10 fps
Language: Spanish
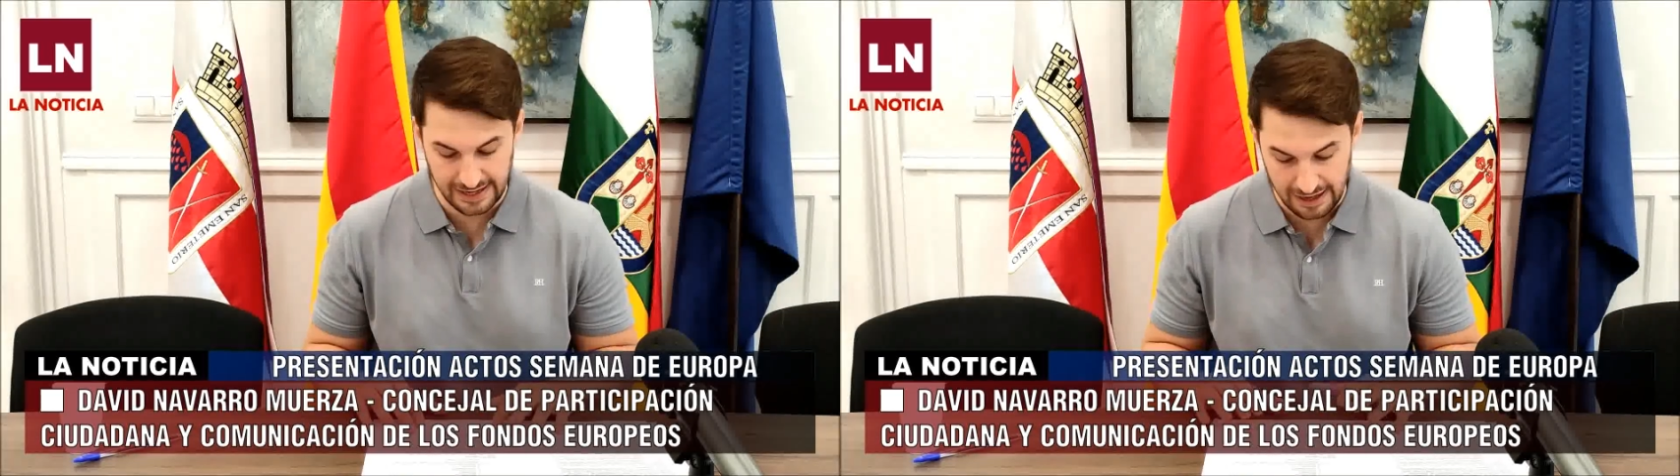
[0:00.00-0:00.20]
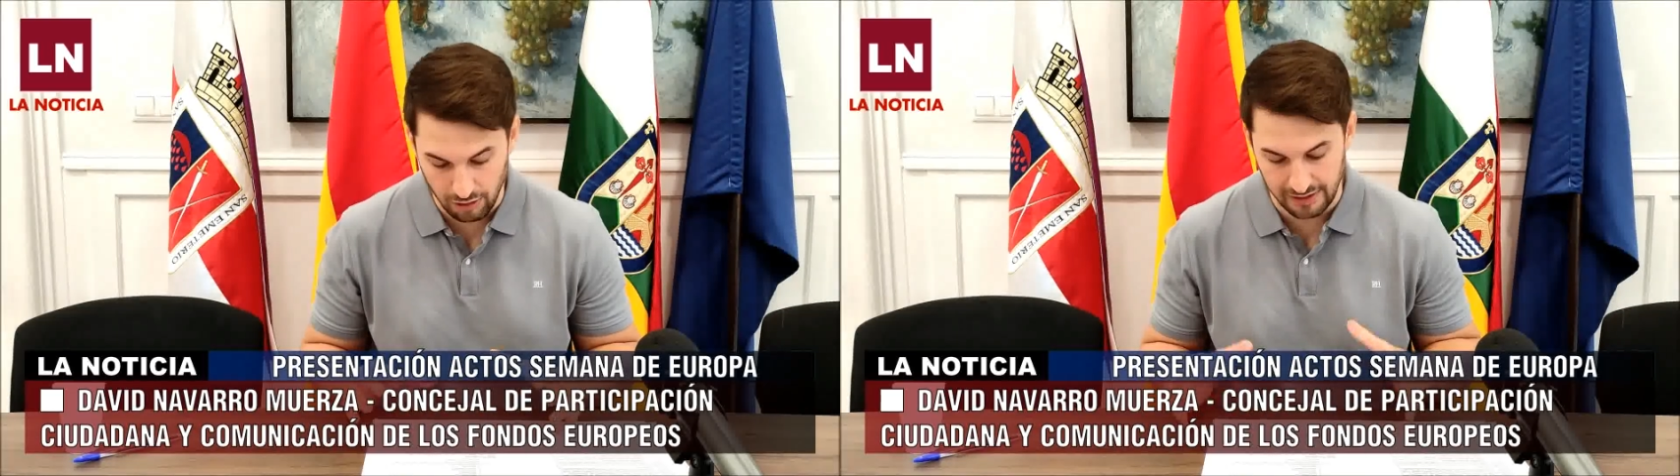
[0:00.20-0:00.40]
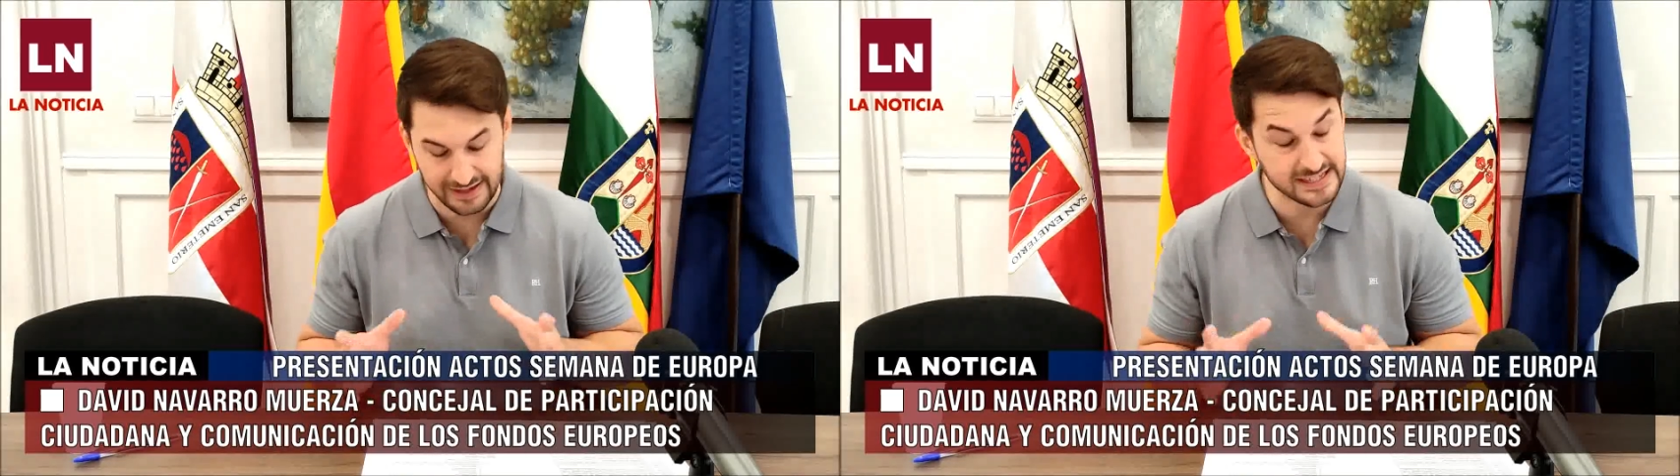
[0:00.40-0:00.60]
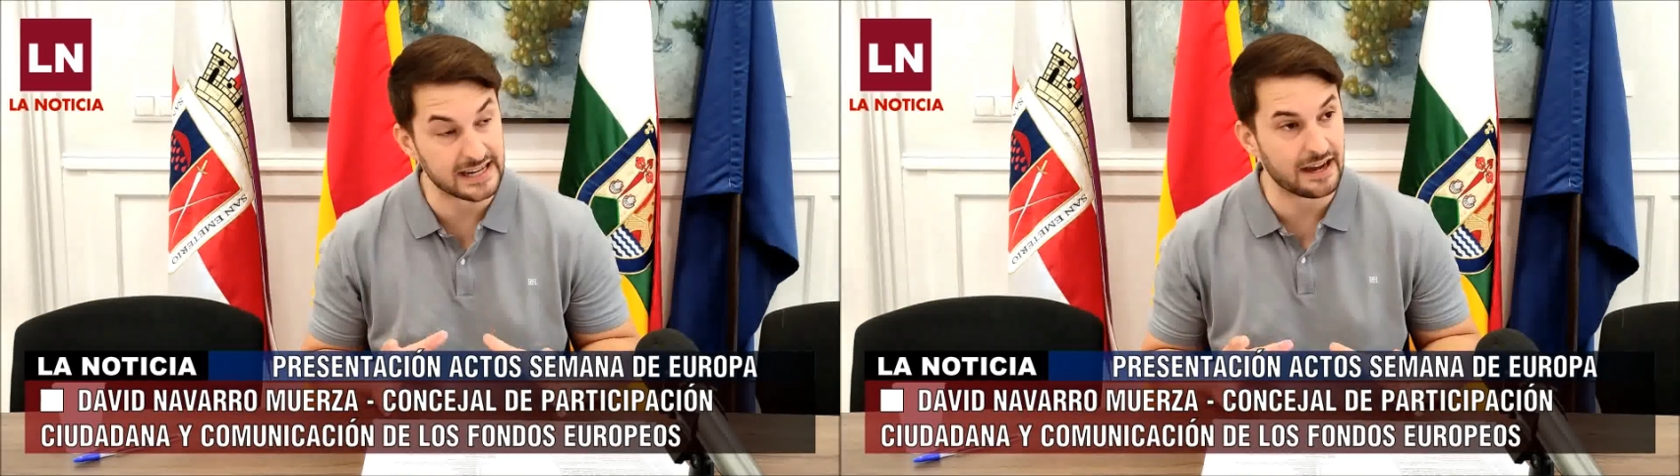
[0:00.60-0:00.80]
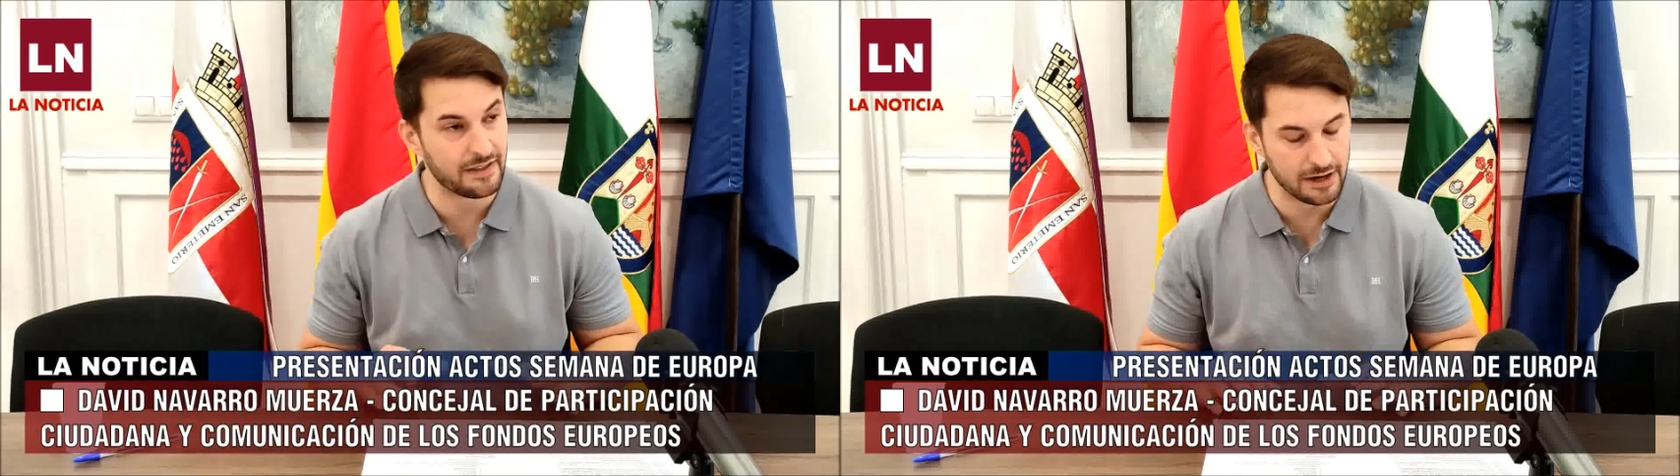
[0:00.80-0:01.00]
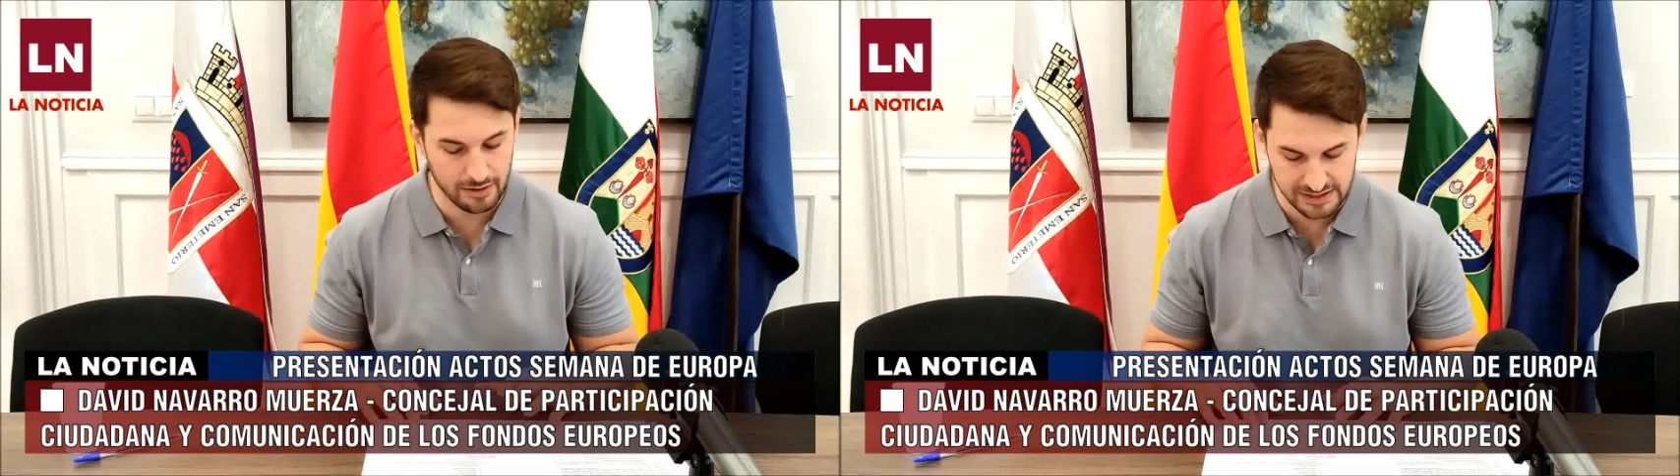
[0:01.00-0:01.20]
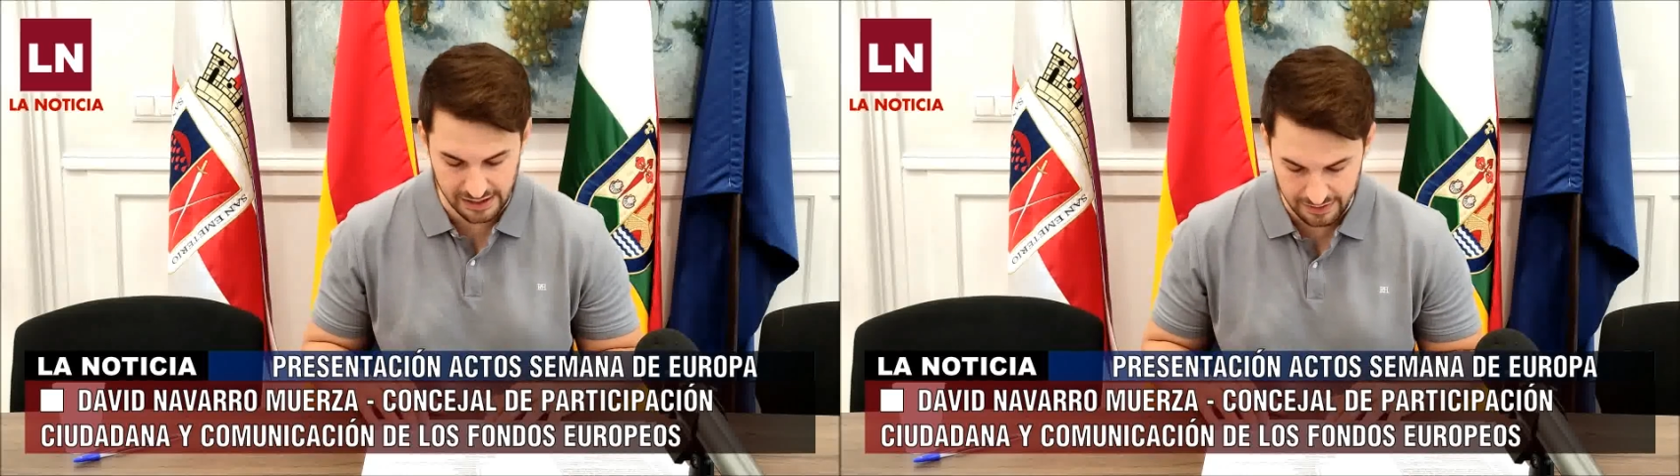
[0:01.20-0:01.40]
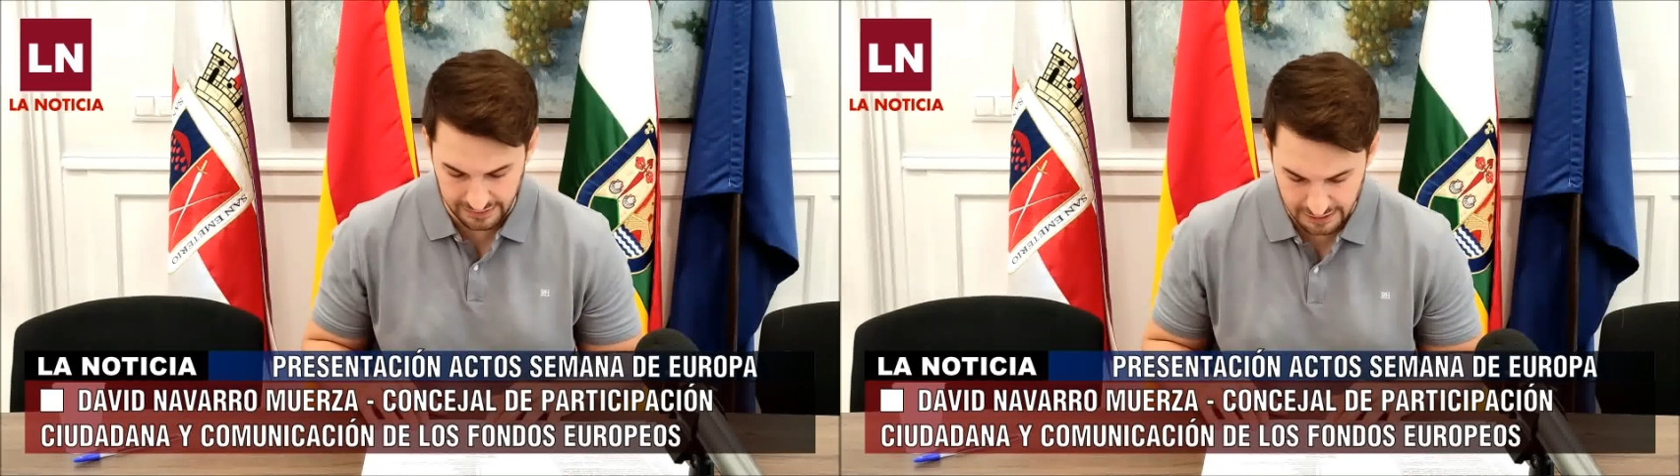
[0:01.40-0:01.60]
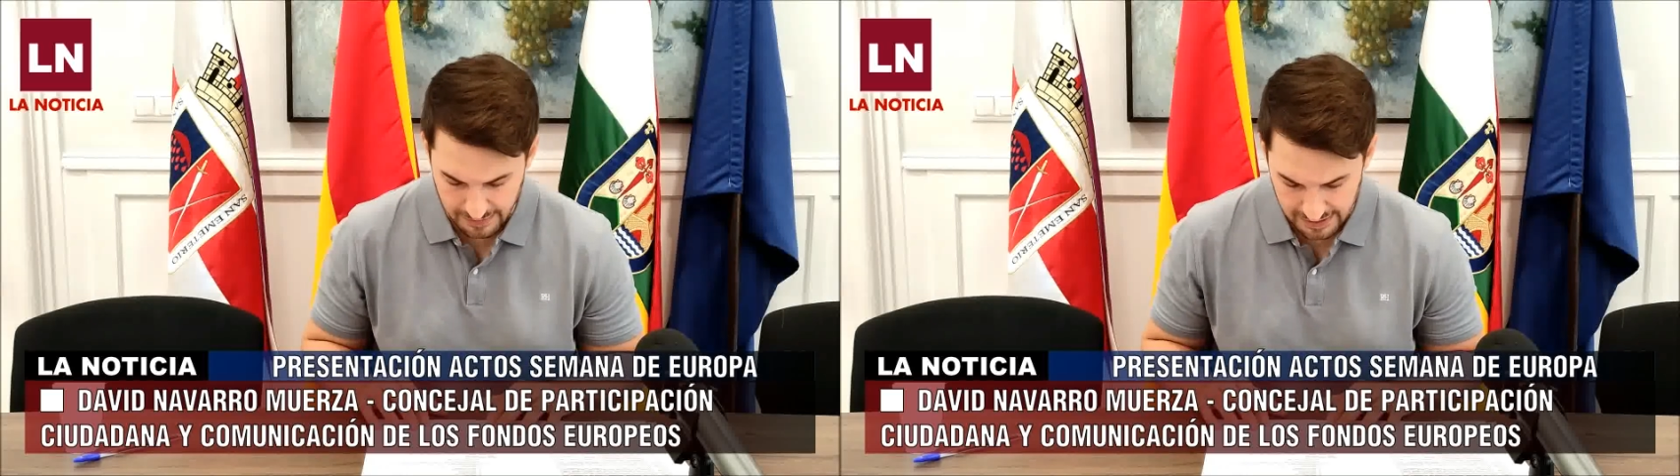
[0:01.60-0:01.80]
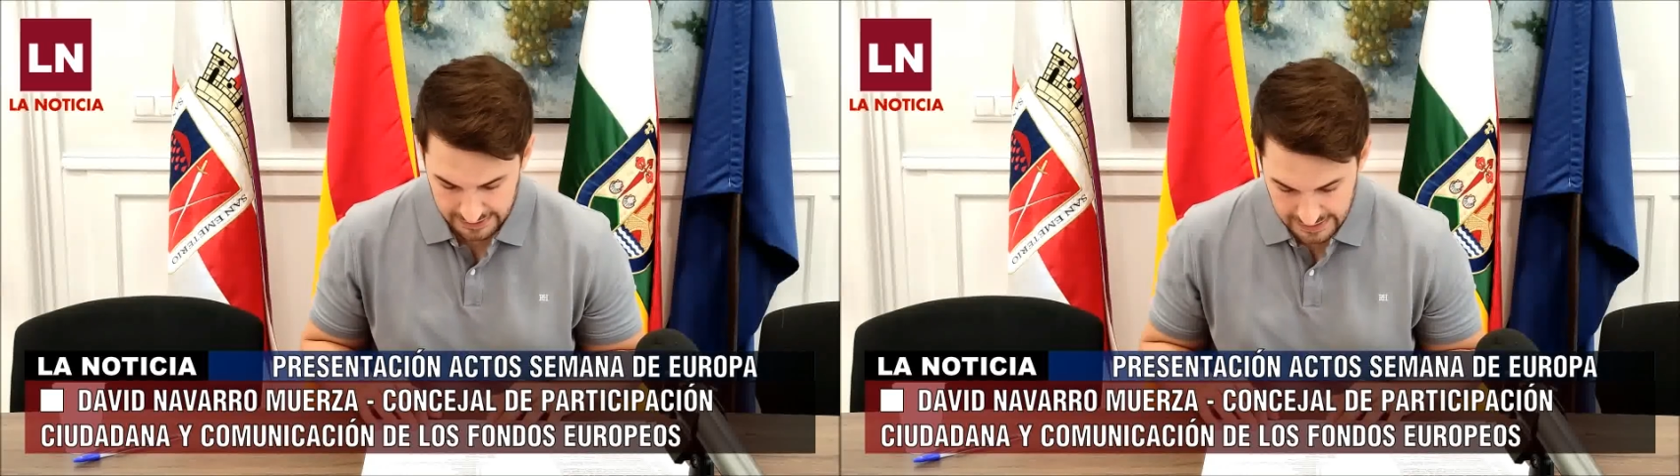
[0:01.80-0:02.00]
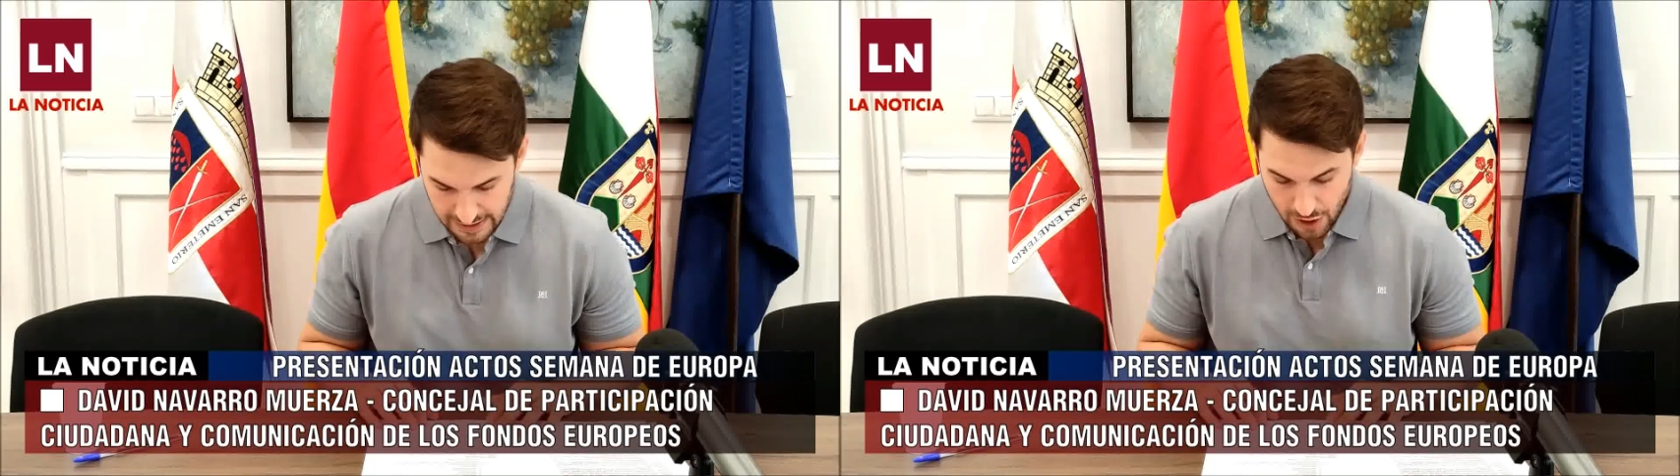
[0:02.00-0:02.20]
Calahorra que se han adherido a esta iniciativa